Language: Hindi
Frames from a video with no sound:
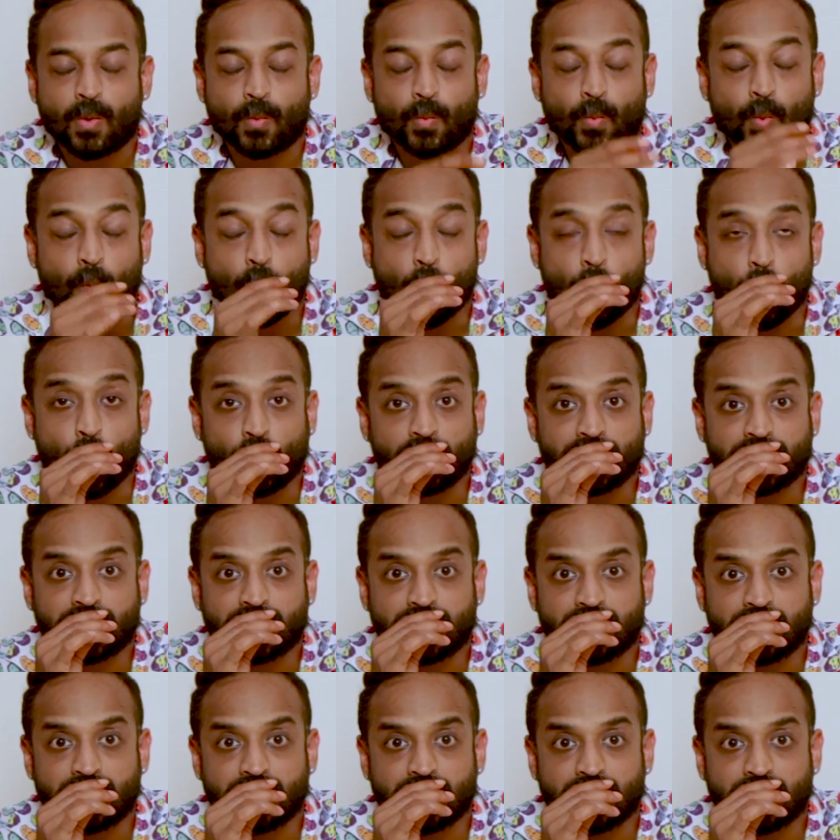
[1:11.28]
वो
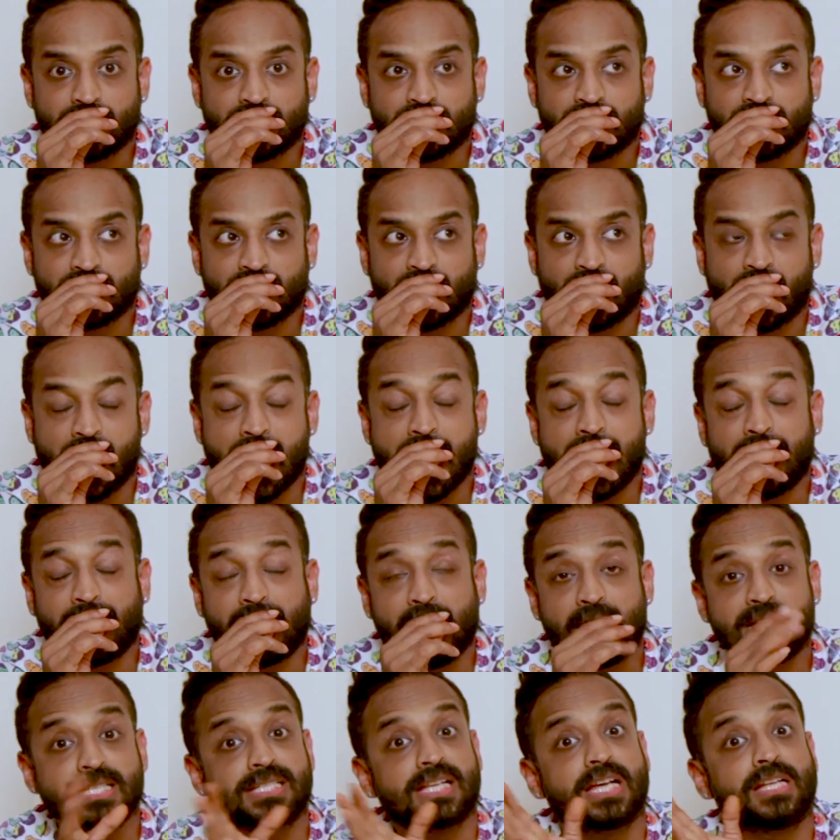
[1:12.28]

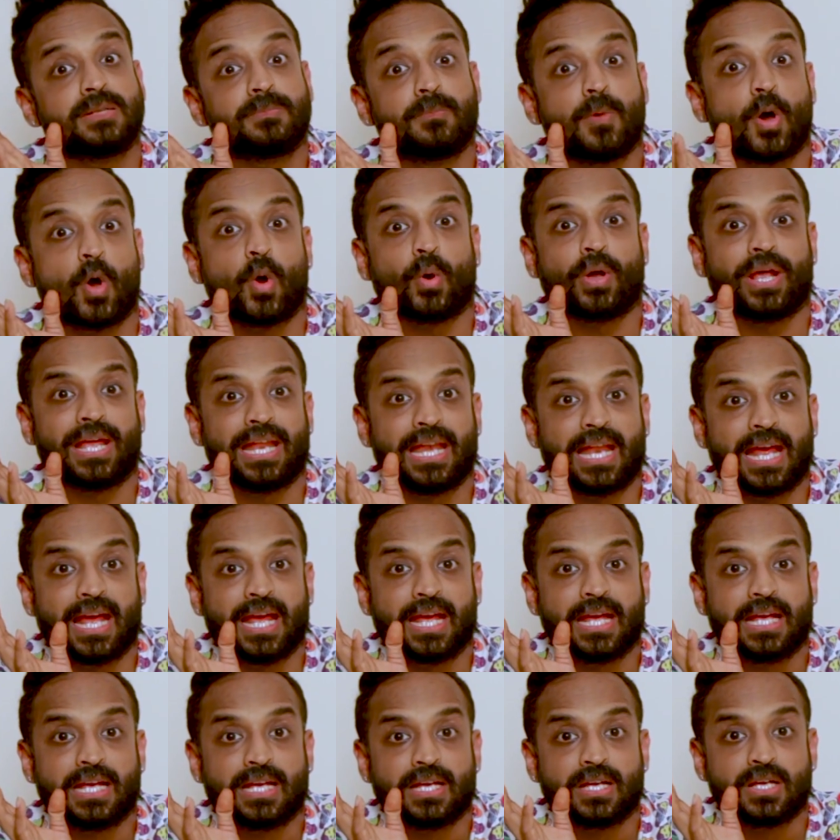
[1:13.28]
गहरा सदमा हो गया
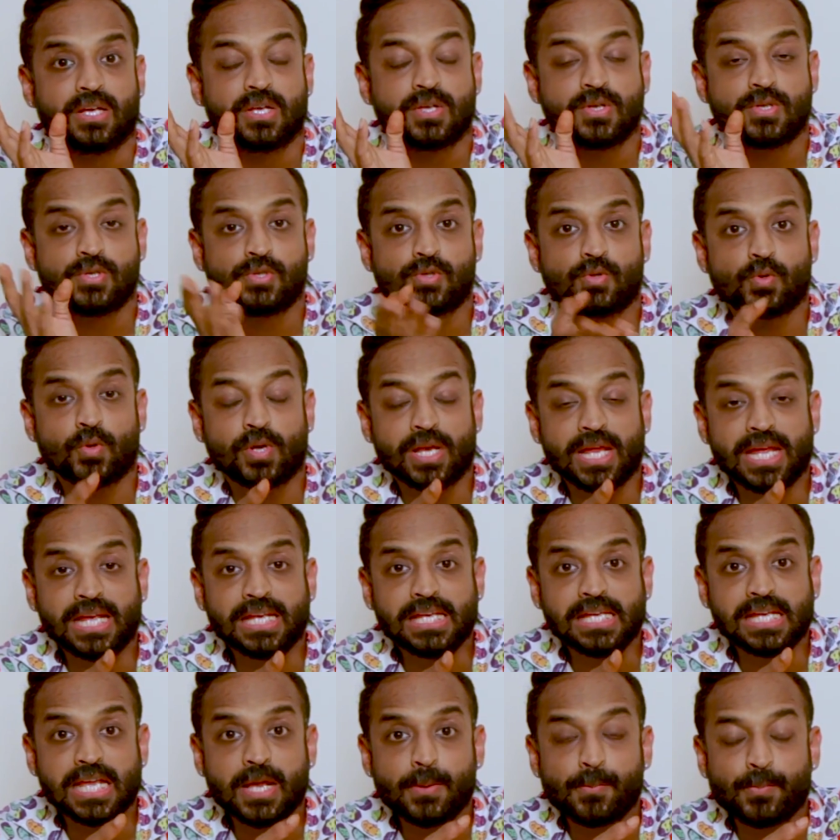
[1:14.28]
सुने
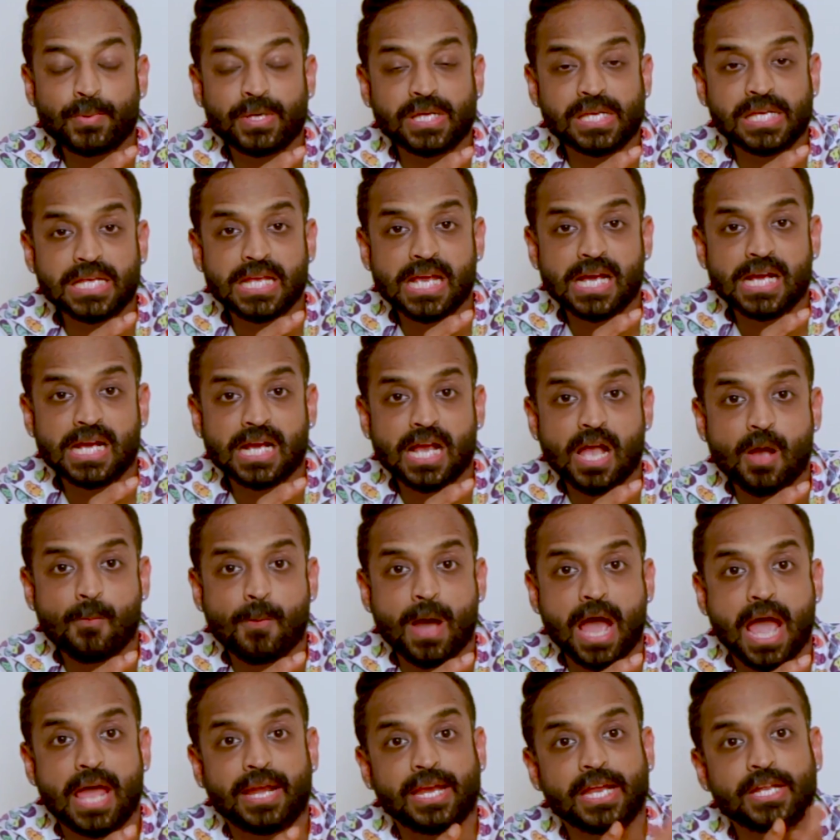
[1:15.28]
ही ये प्रियंका
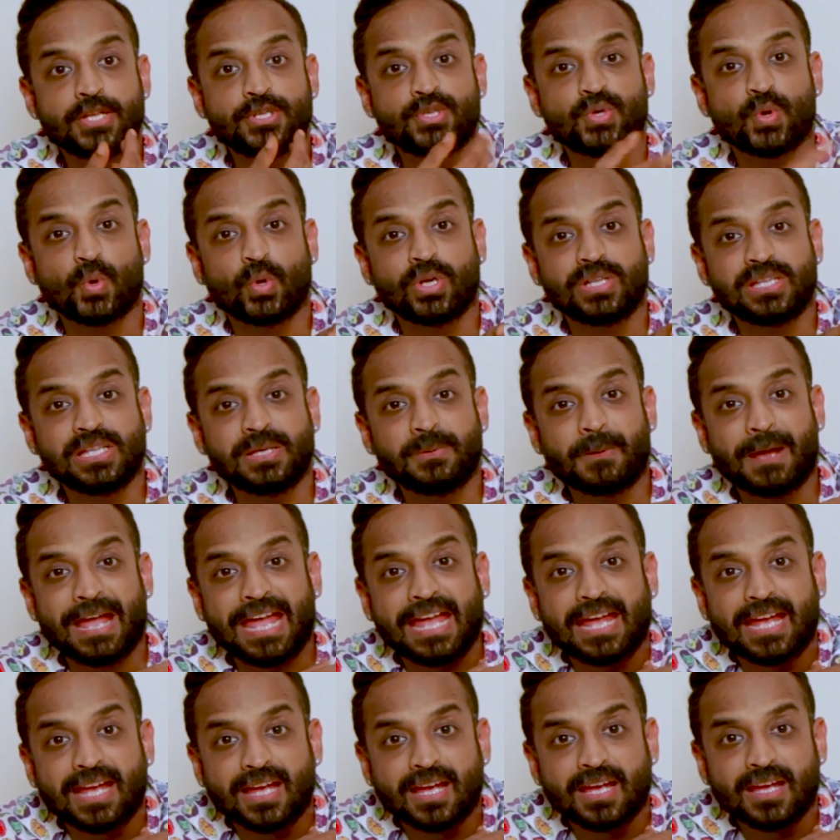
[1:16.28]
भारत छोड़ दी भाई
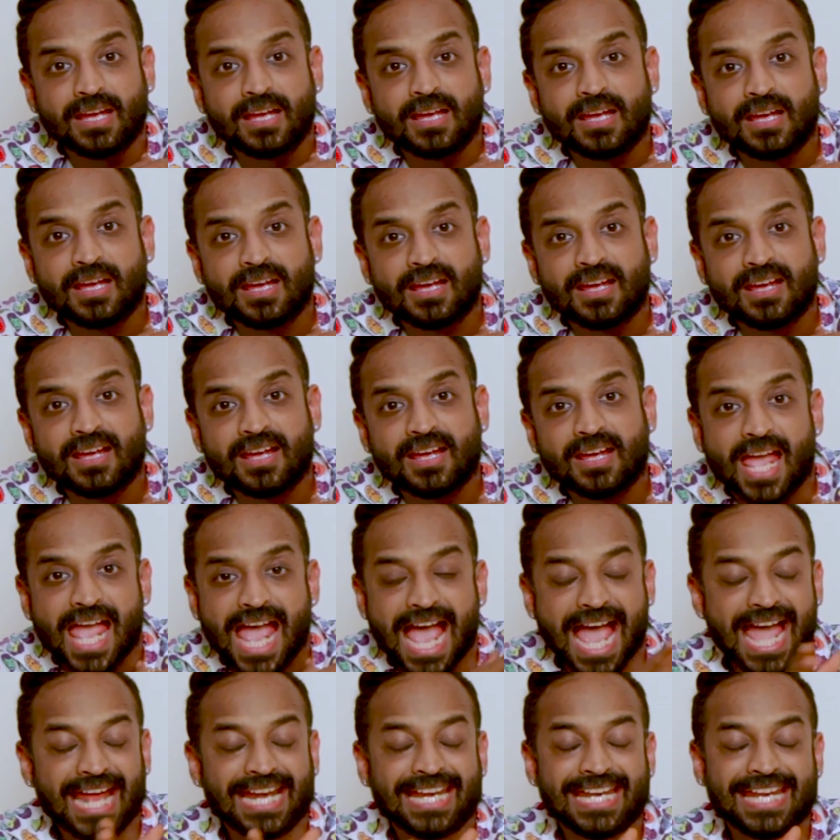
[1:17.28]

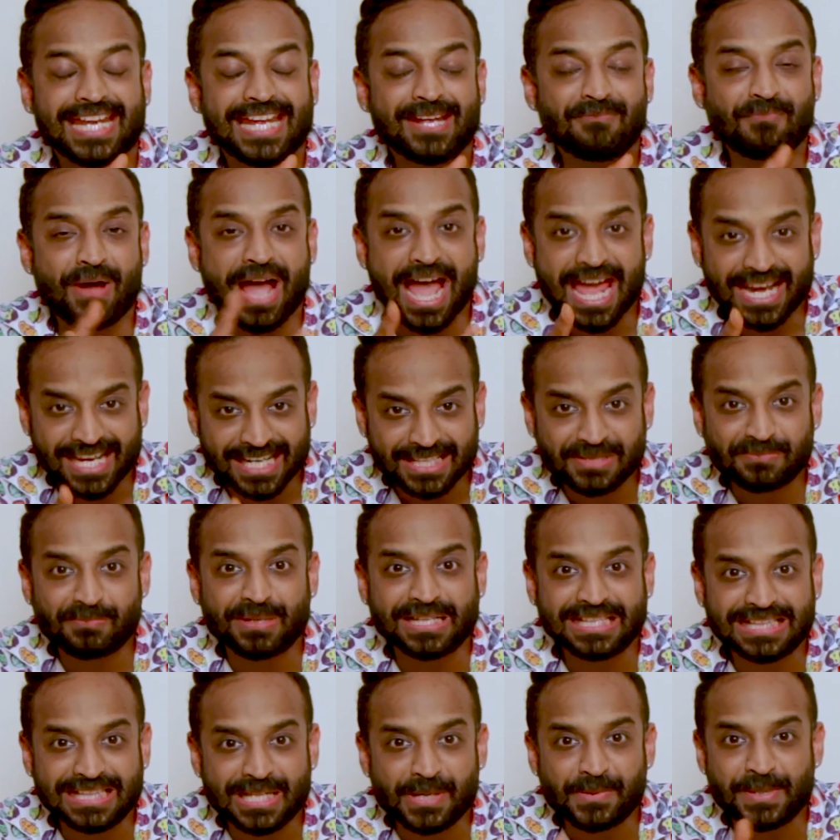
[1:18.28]
अरे भारत
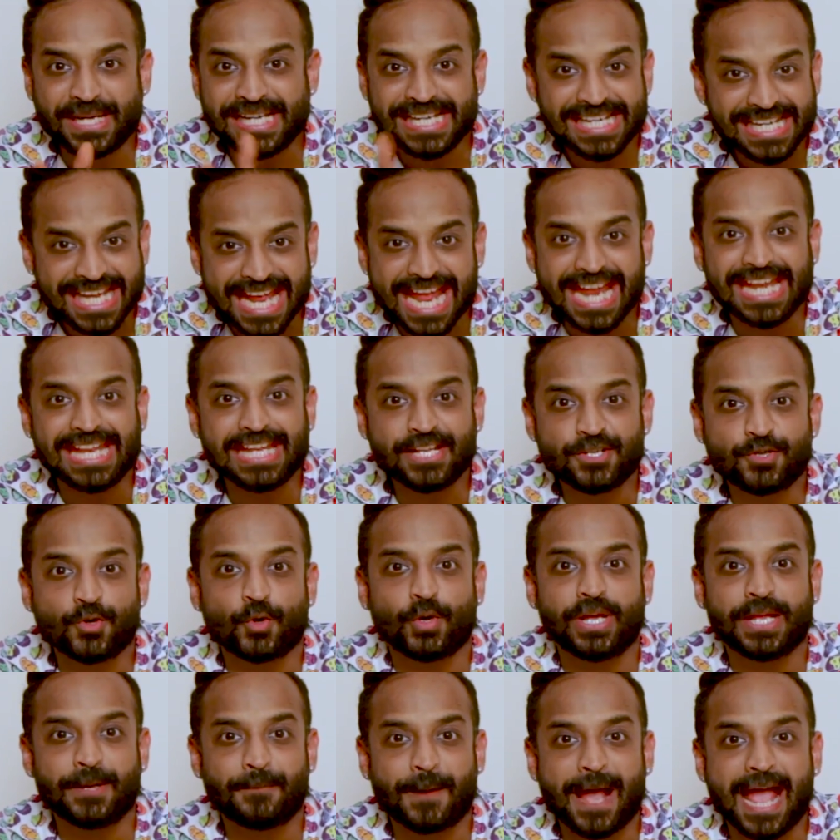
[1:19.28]
मतलब इंडिया नहीं
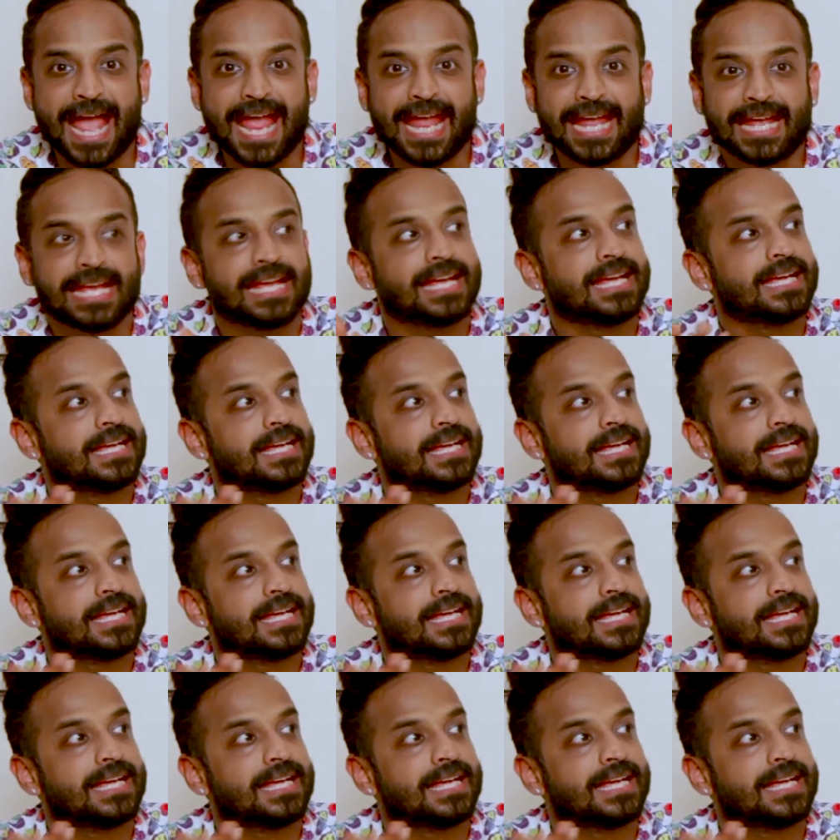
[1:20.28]
छोड़ी भाई